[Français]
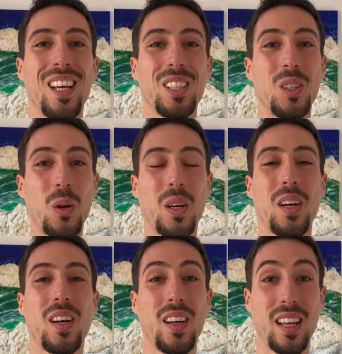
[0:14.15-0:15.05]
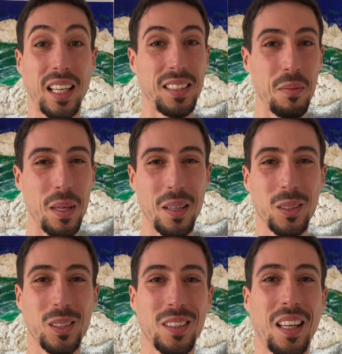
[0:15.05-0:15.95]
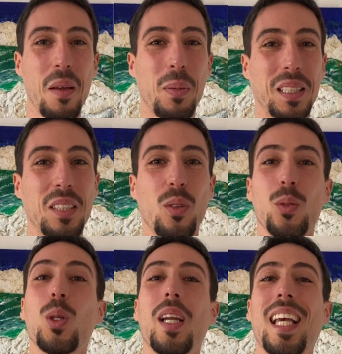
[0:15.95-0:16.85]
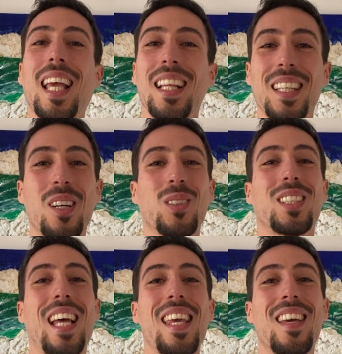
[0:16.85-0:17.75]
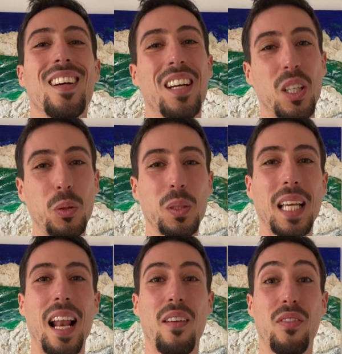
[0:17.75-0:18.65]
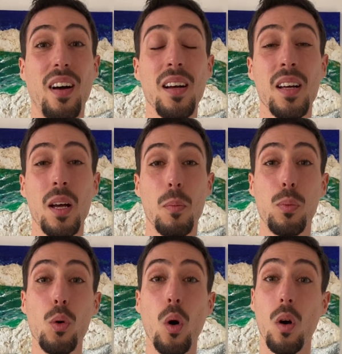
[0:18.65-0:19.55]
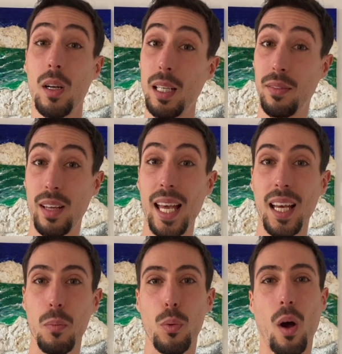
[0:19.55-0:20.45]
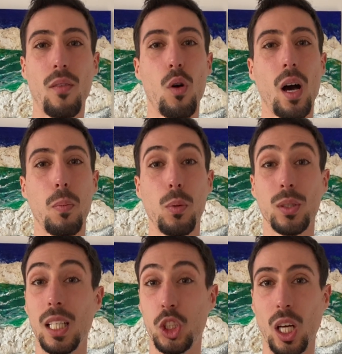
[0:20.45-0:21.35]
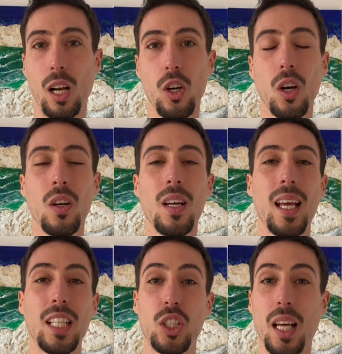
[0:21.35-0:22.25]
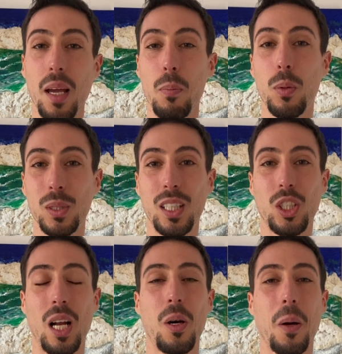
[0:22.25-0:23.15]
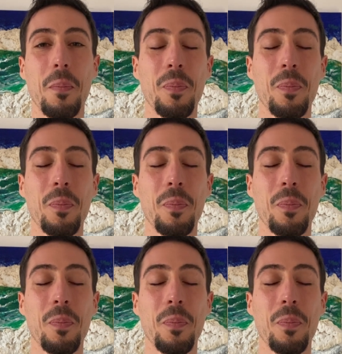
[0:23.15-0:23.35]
Donc, euh, restez bien concentrés parce que je vais vous donner quelques conseils jusqu'à la fin pour l'hiver, pour avoir plus de chaleur et générer plus de chaleur.